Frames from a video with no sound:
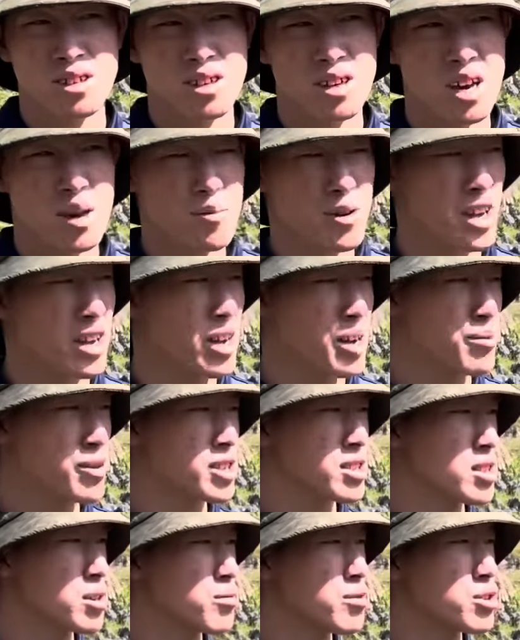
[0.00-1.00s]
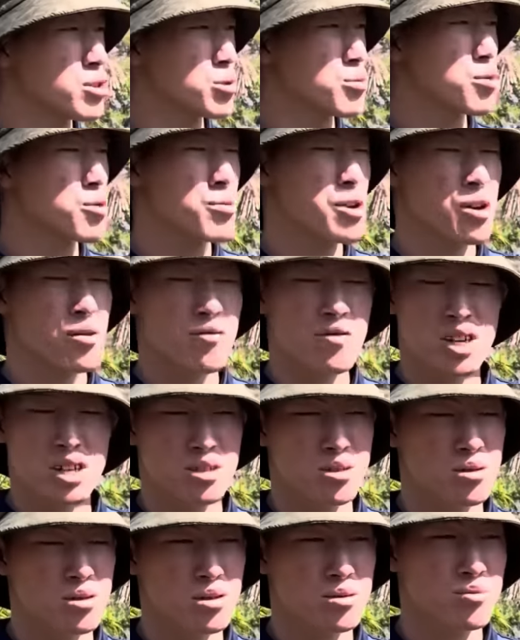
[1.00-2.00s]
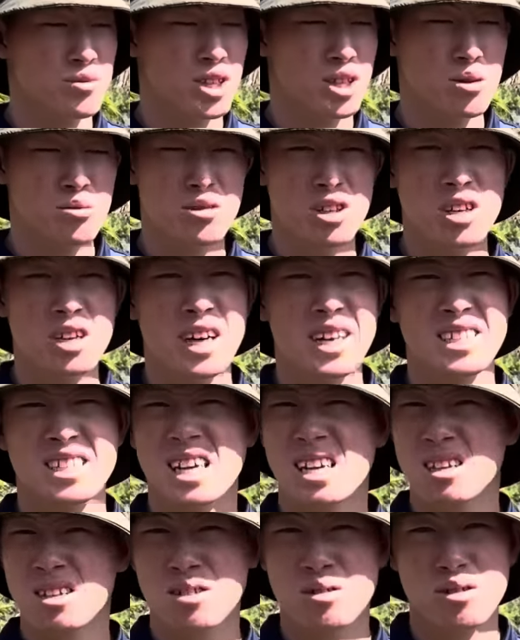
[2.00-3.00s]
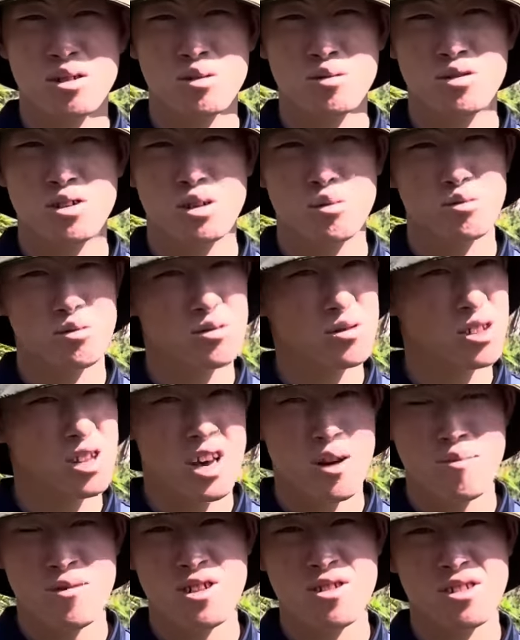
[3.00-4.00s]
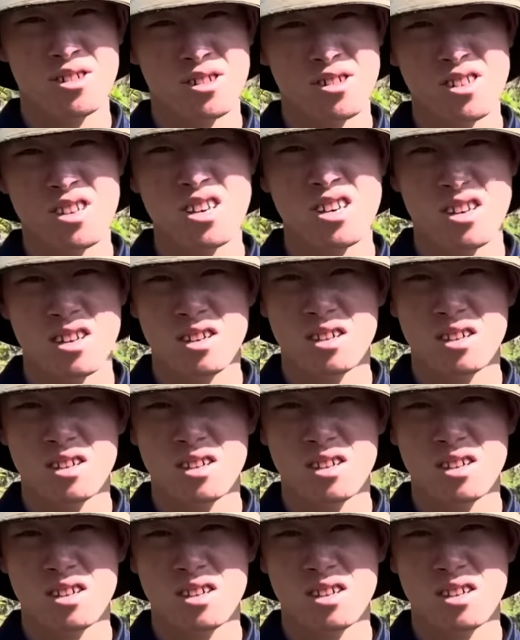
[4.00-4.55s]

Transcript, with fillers: Em kể cả bây giờ sống ở chỗ bố mẹ cũng vậy thôi, mình không thích cảm giác nhưng không đẹp như ở dưới kia.